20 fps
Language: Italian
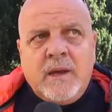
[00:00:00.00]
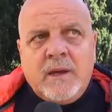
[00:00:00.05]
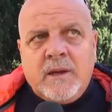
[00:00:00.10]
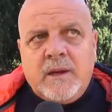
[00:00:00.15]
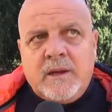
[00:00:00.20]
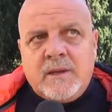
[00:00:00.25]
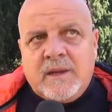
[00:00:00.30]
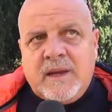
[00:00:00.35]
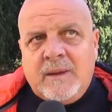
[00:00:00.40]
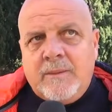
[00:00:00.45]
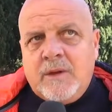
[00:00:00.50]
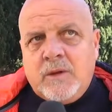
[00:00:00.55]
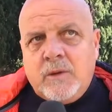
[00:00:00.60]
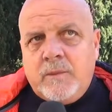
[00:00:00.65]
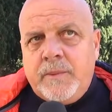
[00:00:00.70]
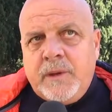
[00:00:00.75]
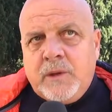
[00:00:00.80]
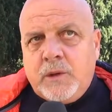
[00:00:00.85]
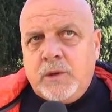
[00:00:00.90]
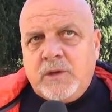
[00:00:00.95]
eh, tramite
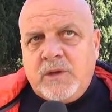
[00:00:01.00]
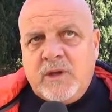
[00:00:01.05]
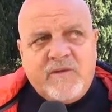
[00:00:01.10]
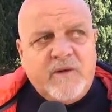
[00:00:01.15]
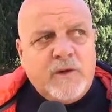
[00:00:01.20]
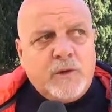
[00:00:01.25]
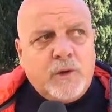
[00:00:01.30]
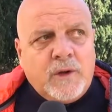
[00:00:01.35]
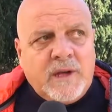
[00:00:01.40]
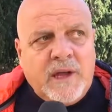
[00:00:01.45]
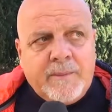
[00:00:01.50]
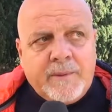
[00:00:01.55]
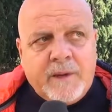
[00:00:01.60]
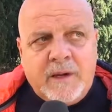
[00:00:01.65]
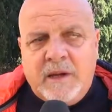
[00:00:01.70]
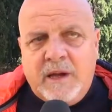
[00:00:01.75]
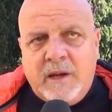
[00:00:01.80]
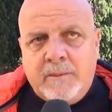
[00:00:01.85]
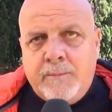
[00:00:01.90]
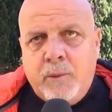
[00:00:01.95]
un piccolo intervento
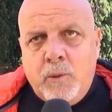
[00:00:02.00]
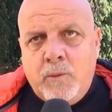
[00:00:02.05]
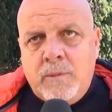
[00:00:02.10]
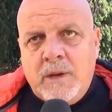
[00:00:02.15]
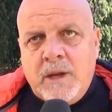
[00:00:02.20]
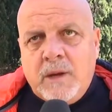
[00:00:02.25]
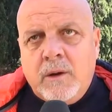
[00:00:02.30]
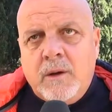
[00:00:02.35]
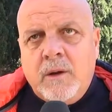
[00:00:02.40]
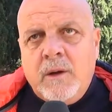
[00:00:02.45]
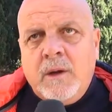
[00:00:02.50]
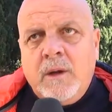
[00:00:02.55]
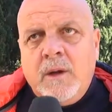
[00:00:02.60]
riaprirli al pubblico.